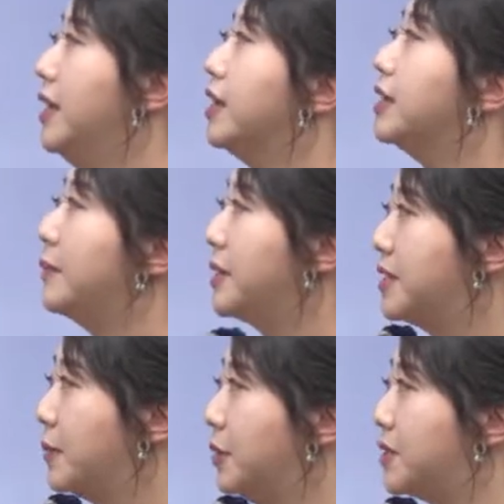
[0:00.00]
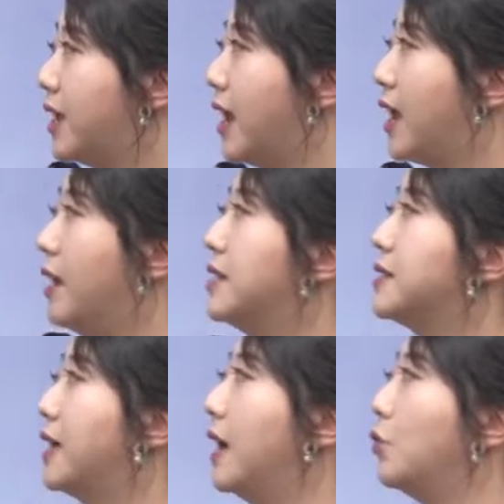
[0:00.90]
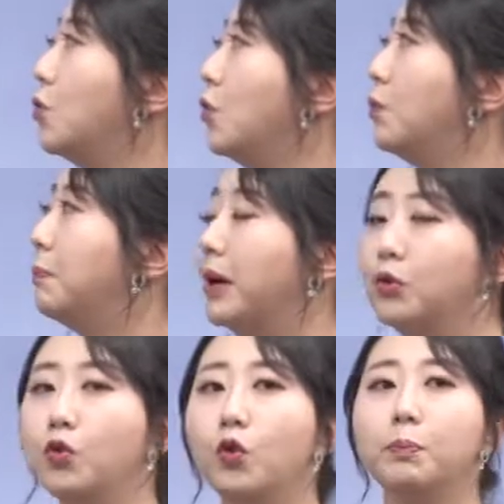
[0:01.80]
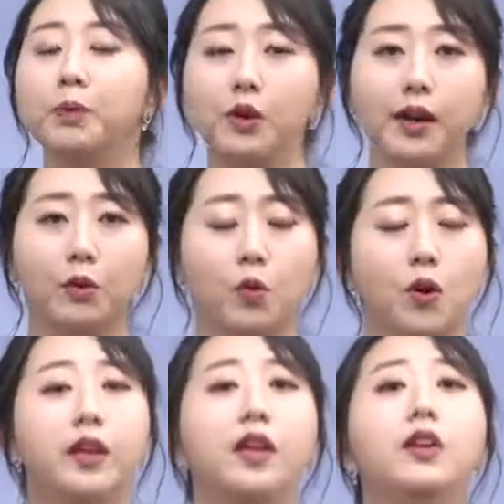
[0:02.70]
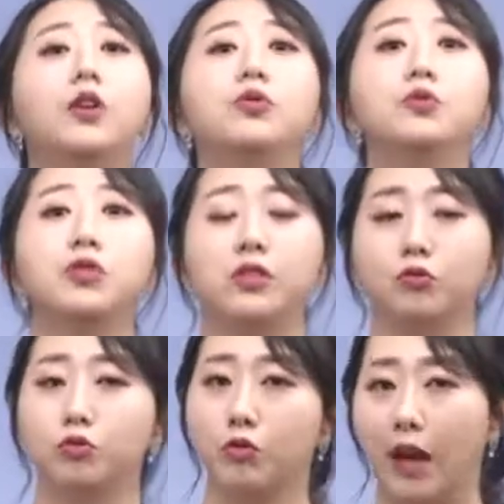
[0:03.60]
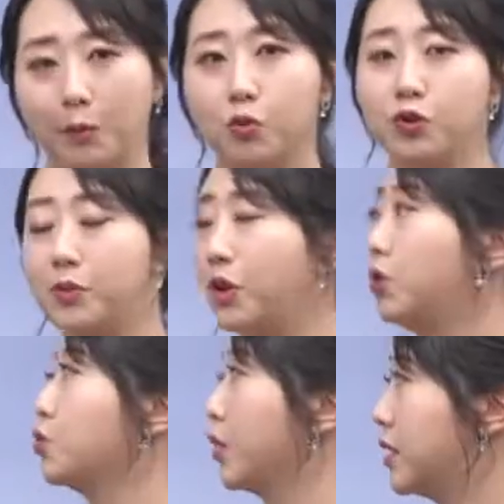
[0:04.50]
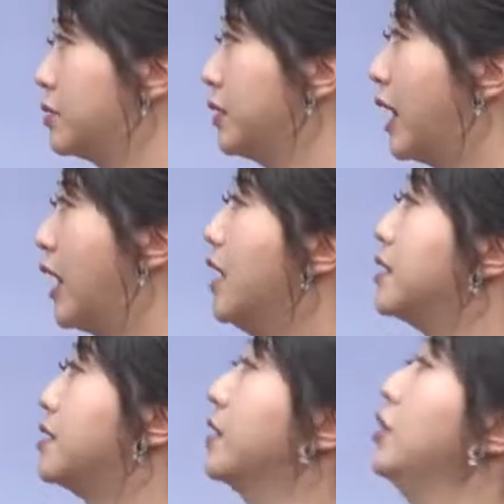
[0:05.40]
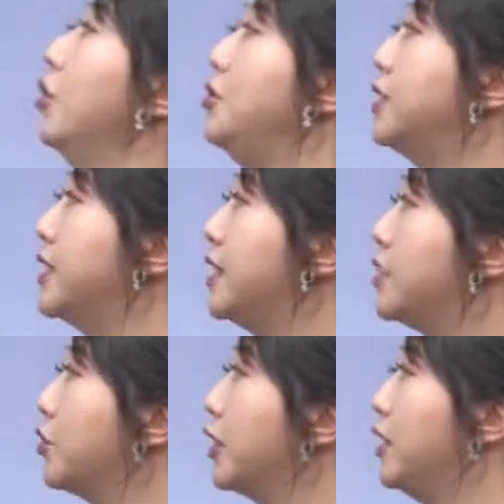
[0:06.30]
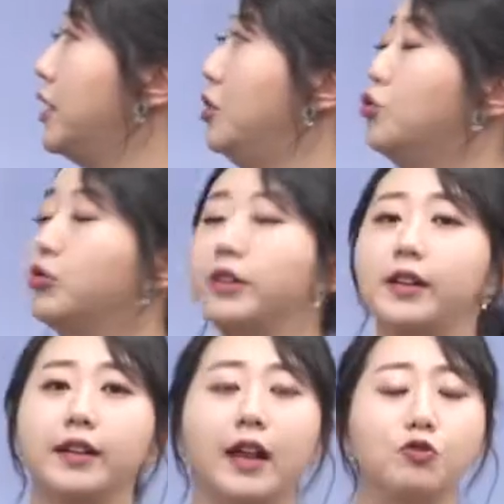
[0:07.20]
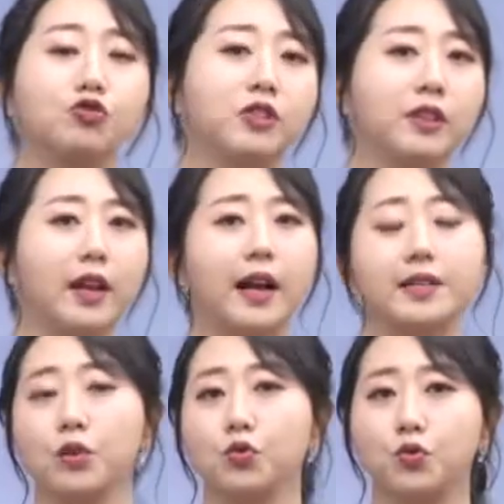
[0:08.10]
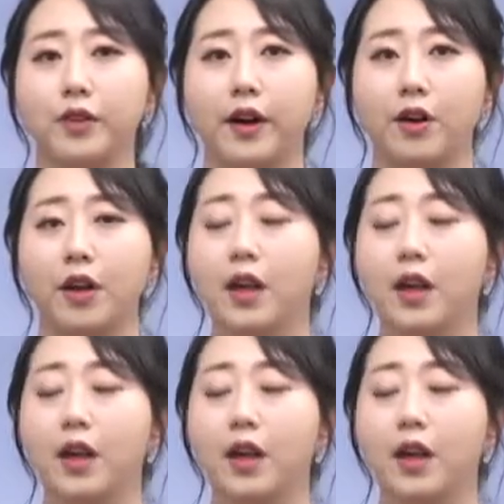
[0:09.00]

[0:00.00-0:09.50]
그 다음에 세 번째, 싸고 빠르고 편리하고 이런 식으로 가보시면 좋겠습니다. 즉, 현실적인 이유를 대주시는 게 가장 좋으세요.